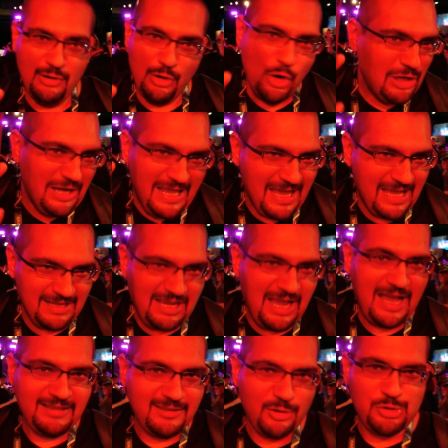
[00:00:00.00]
Öyle yani
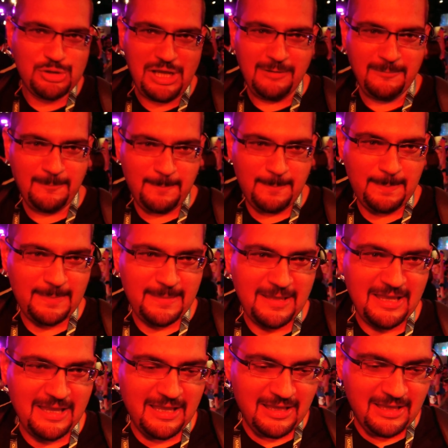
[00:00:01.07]
gayet güzel. Cebinde
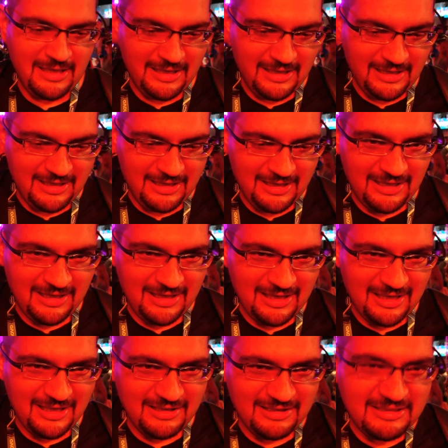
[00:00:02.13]
işte tane var
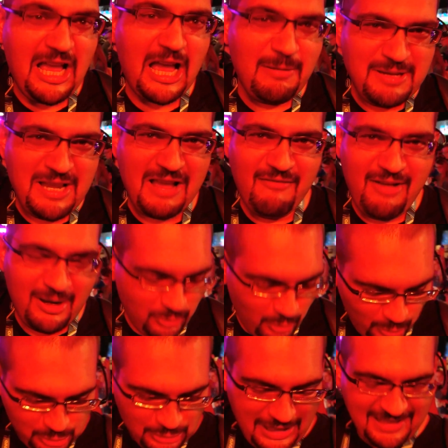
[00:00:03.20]
zaten şu an. Tahminen var.
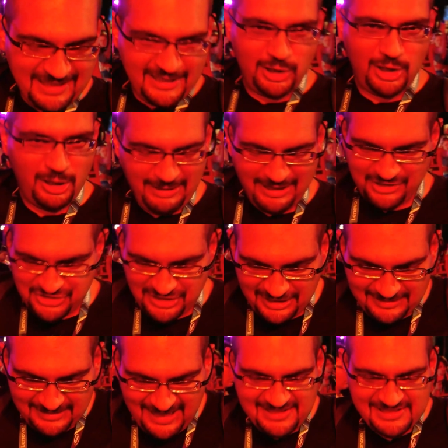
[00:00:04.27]
Dolduran gidiyor bence.
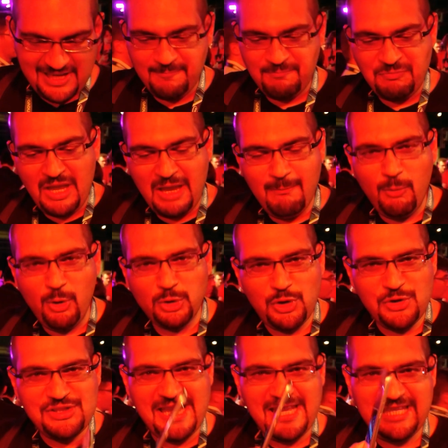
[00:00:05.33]
Neyse.
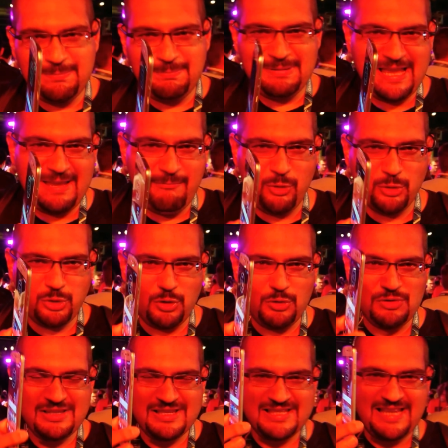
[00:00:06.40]
Moto Z2 Play, Moto
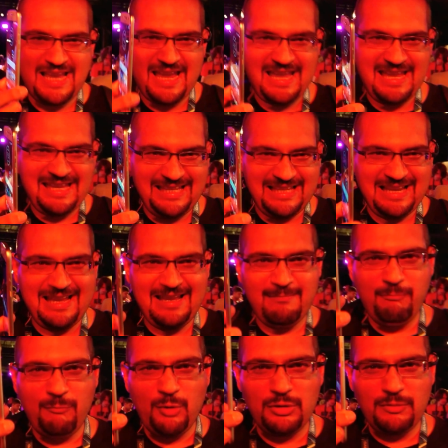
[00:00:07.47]
Z ile
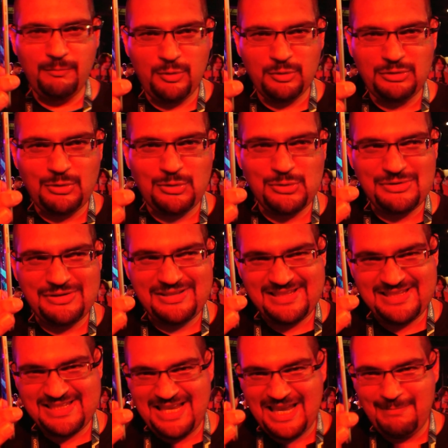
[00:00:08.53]
Mo Moto
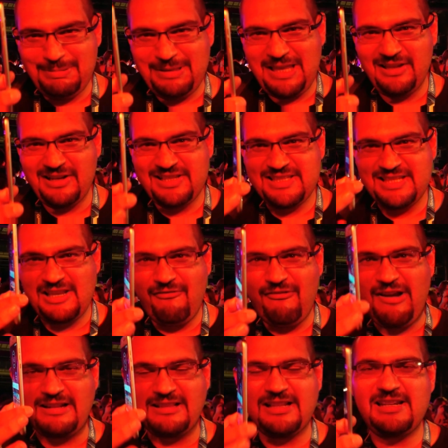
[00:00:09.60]
Z Play arasındaki
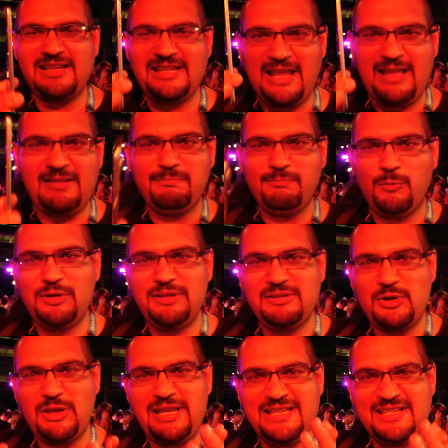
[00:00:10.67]
farkları yine
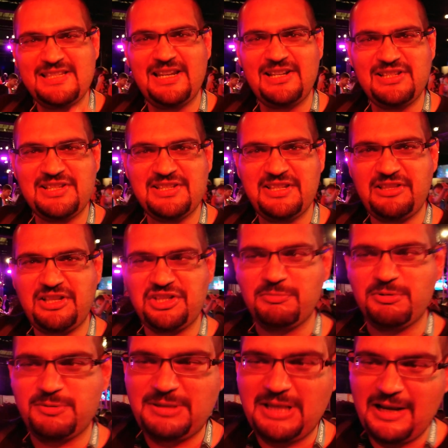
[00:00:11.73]
Z2 serisine
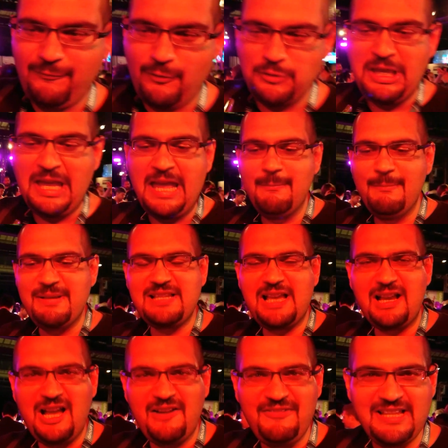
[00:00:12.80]
taşımış bir telefon.
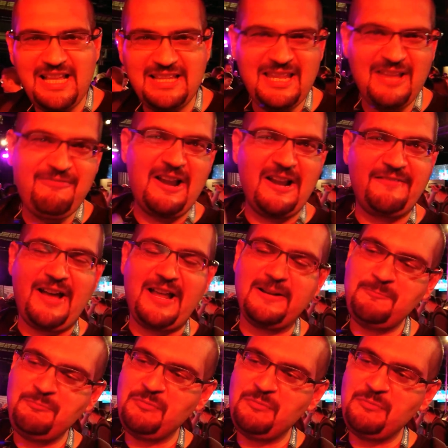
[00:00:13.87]
Mesela kafadan ne fark var?